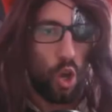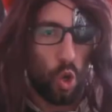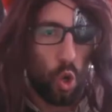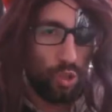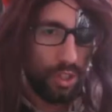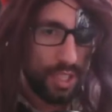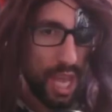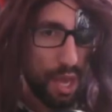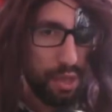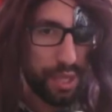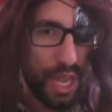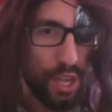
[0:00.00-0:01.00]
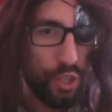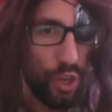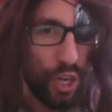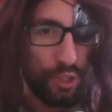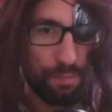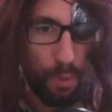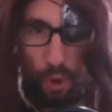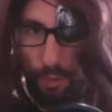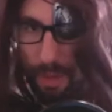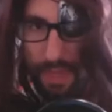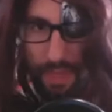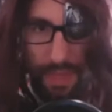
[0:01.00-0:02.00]
Con 10 cañones por
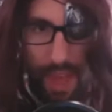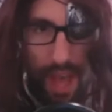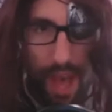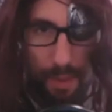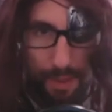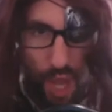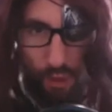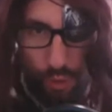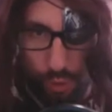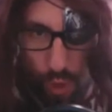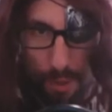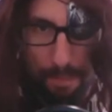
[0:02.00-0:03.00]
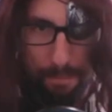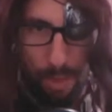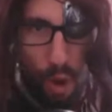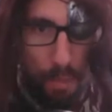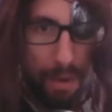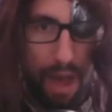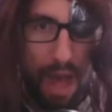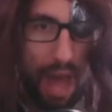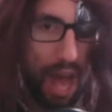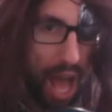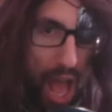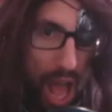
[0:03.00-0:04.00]
banda, viento en popa,